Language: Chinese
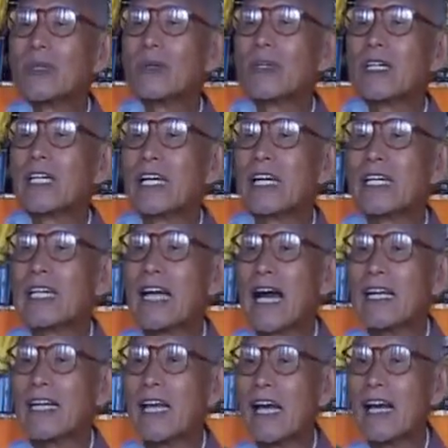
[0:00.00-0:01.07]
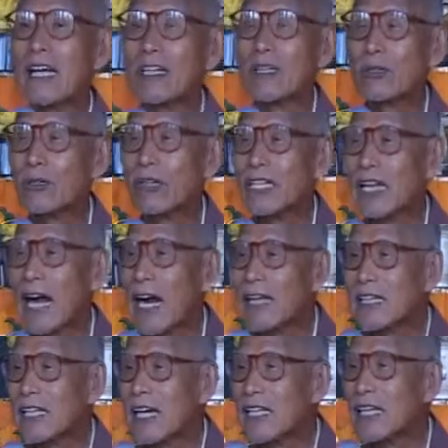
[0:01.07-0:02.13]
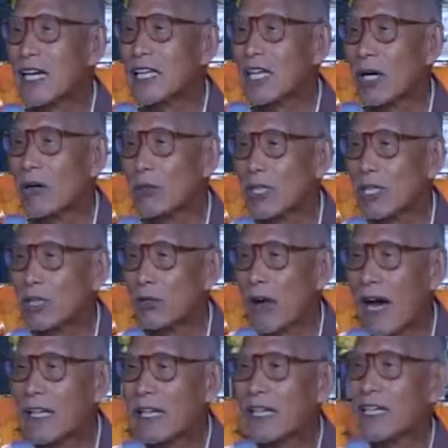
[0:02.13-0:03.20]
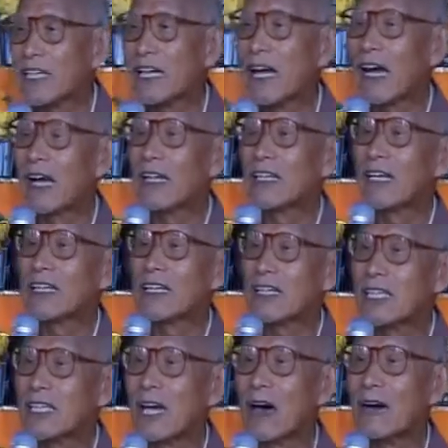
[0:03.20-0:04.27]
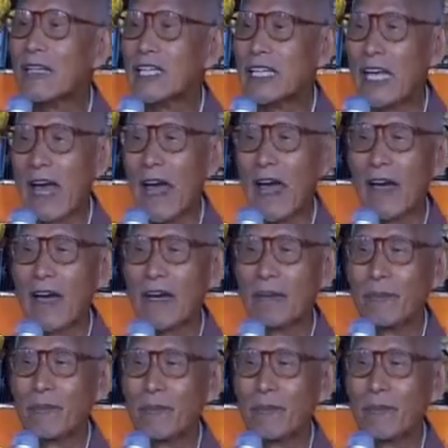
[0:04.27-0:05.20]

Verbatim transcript: 住深山野岭的出家人在讲，都穿那些，那叫草鞋。